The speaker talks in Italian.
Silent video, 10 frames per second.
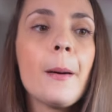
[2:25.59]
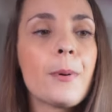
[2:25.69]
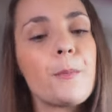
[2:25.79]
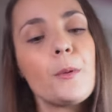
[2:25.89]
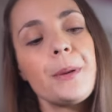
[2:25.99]

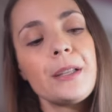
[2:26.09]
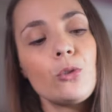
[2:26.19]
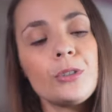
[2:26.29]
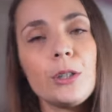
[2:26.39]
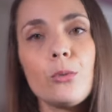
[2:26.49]
proprio per
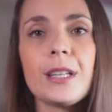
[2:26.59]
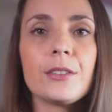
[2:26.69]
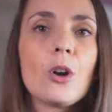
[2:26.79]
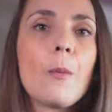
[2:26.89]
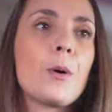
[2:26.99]
non
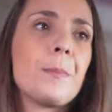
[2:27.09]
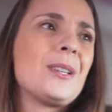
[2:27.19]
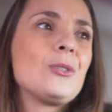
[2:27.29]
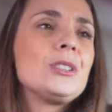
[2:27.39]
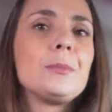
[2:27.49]
diluire troppo e
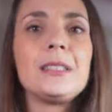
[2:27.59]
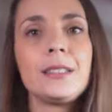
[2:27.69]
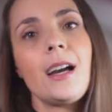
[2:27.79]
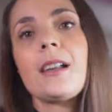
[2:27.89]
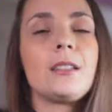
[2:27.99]
per non
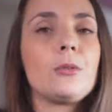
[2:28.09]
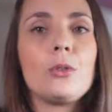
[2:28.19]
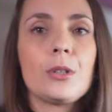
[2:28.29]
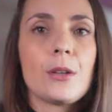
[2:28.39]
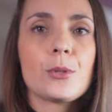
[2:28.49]
dimenticarti
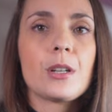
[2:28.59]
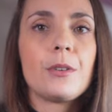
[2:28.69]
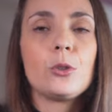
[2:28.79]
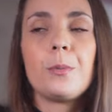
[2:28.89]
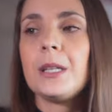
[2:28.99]
quello che hai
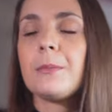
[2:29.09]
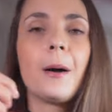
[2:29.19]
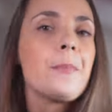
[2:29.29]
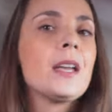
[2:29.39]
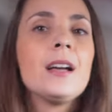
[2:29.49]
osservato
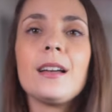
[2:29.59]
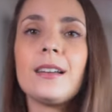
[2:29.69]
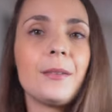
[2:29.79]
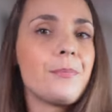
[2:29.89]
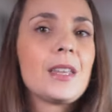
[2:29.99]
prima
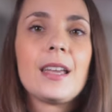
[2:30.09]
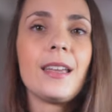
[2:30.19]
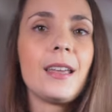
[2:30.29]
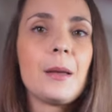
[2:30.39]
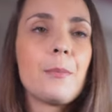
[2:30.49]
ehm,
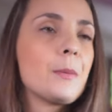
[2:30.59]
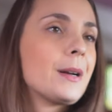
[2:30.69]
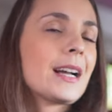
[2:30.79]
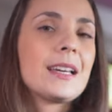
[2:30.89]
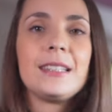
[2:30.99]
e, e poi
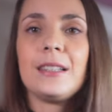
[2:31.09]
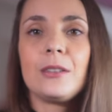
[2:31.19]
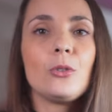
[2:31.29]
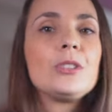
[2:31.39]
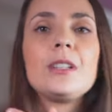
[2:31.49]
magari
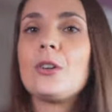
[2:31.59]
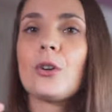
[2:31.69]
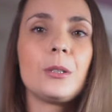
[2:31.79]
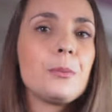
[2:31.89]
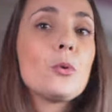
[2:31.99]
non ti
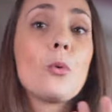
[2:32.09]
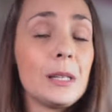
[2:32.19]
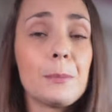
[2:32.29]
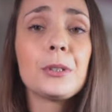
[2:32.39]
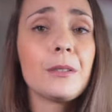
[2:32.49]
ricordi più
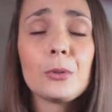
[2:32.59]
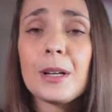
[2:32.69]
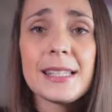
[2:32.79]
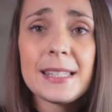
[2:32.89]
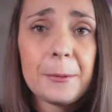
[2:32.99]
quali
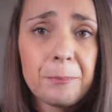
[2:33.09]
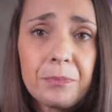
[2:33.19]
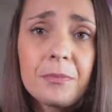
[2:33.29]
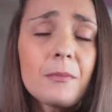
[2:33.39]
potevano essere